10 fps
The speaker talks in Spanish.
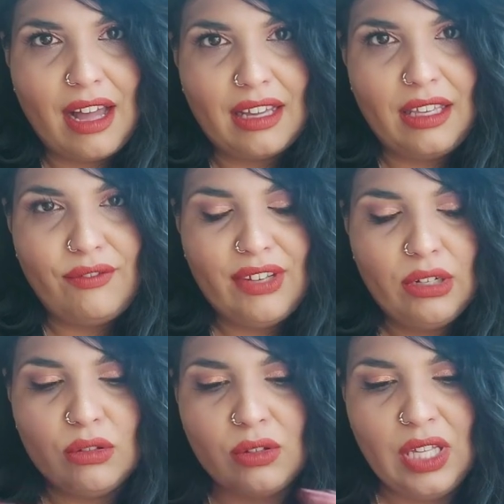aquí
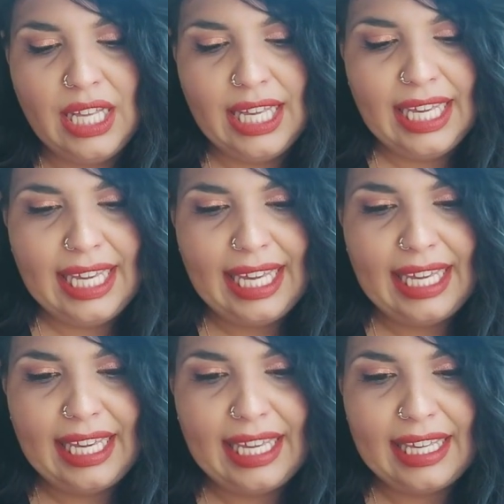fijo.
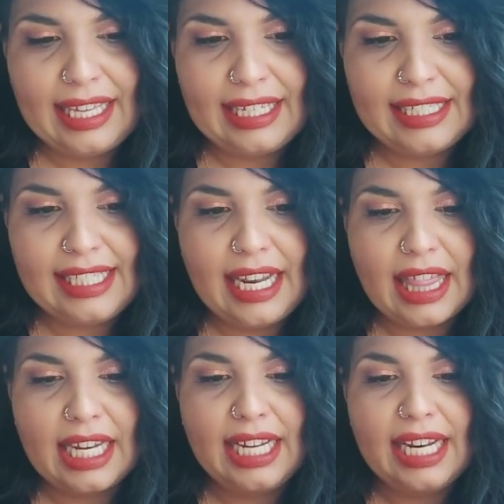Eh, sin
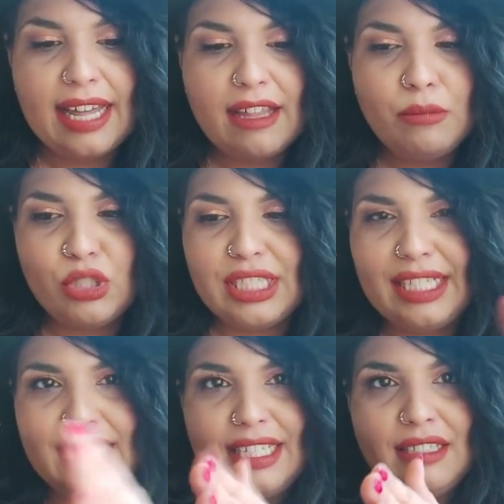hacerle nada, pues
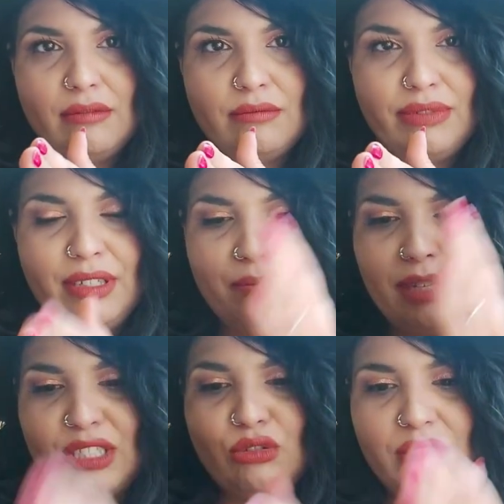es que
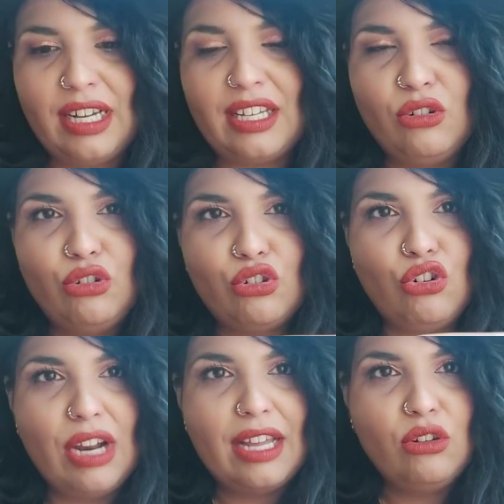vas con, aquí con los
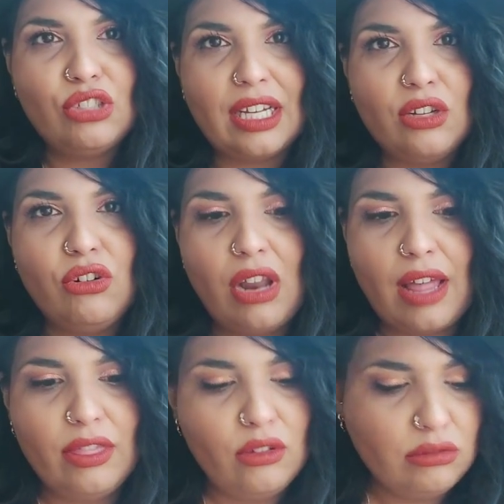lolailos, aquí
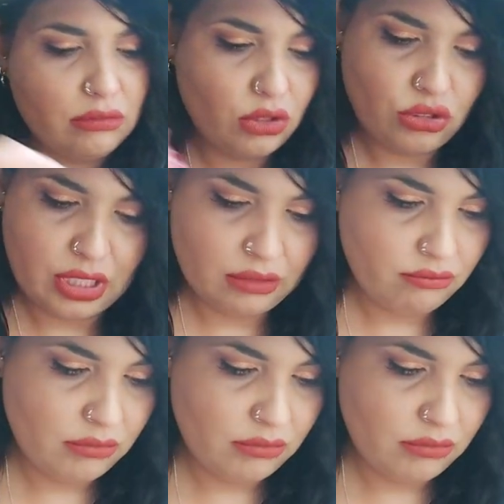colgando, no sé.